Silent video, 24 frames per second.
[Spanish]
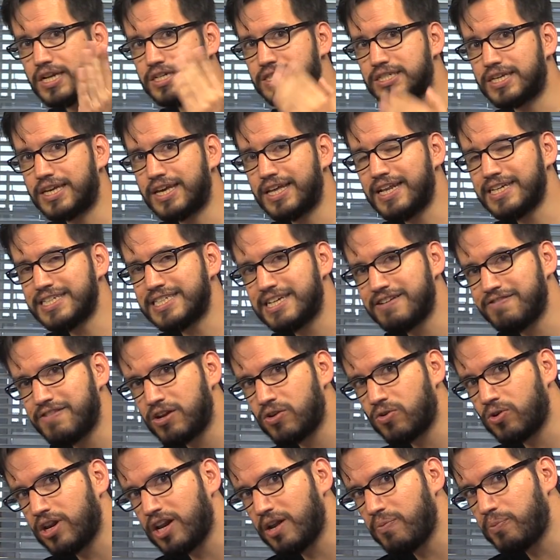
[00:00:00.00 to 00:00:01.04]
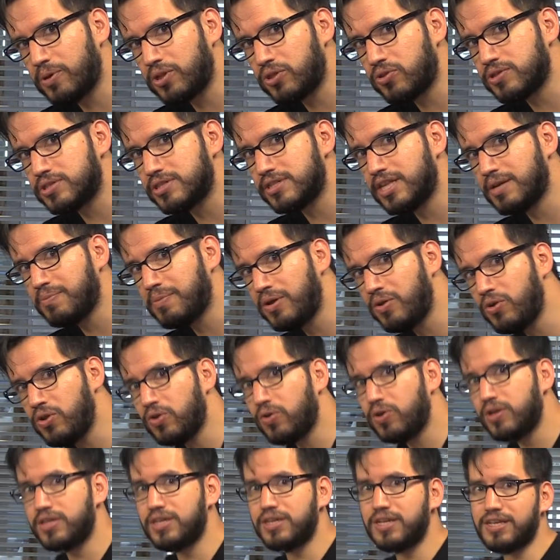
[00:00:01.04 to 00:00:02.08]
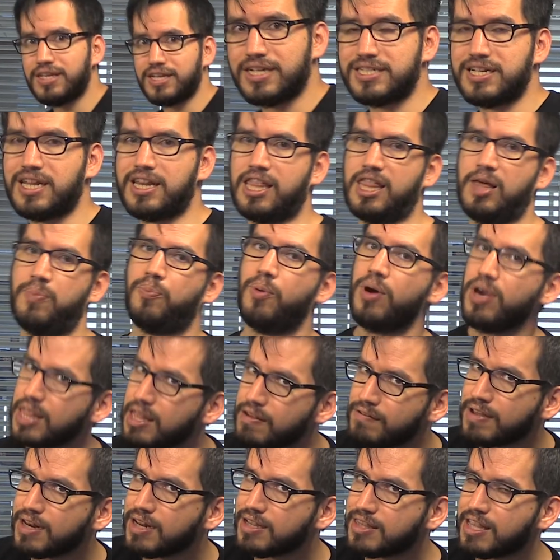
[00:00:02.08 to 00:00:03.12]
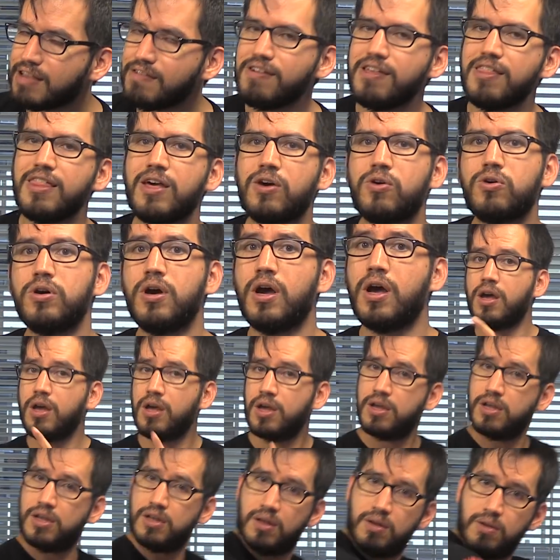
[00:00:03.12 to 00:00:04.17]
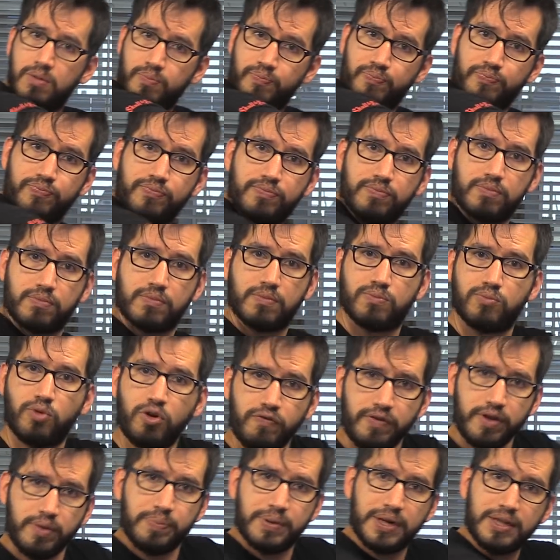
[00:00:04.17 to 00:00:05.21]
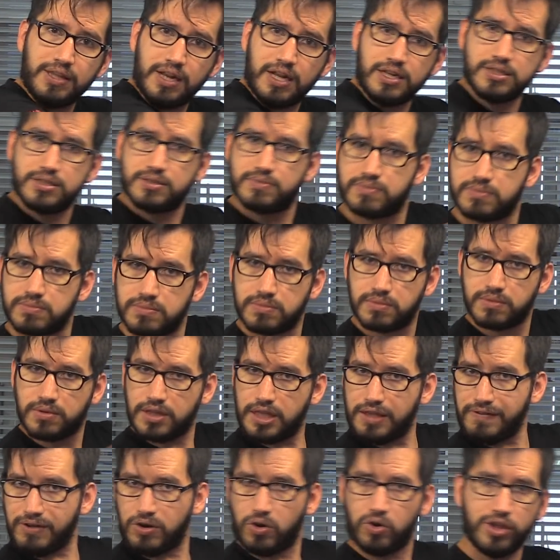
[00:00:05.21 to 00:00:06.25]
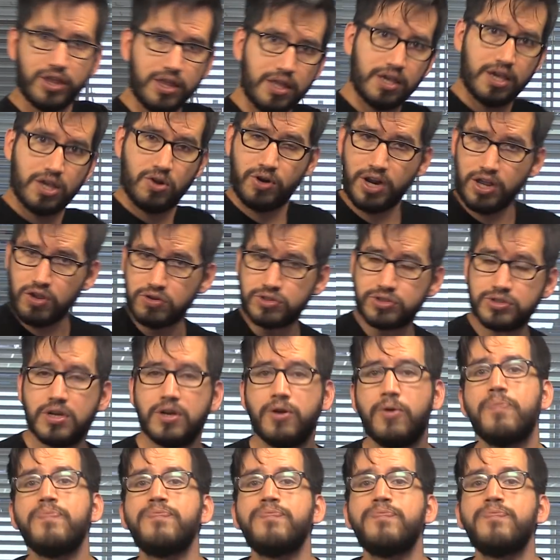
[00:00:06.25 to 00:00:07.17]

que si quieres saber con respecto a ese tema, lo único que tenés que hacer es, después de ver este video, volver para atrás y ver lo que dijeron ellos.